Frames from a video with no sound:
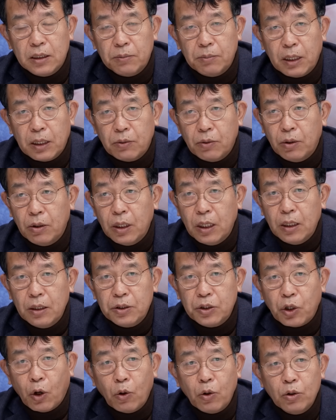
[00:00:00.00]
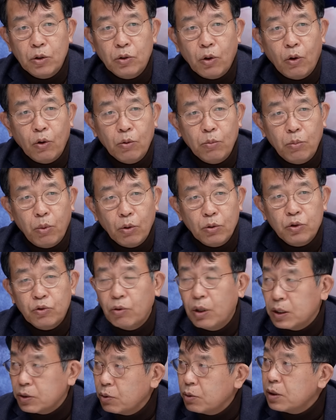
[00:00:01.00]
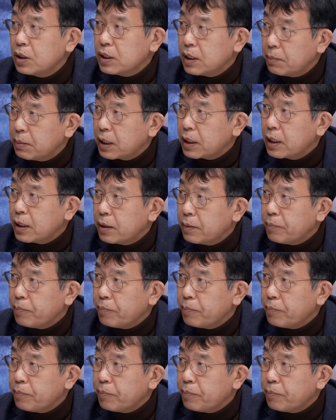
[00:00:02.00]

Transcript: 말고 네. 정통 보수와 손을 잡아라.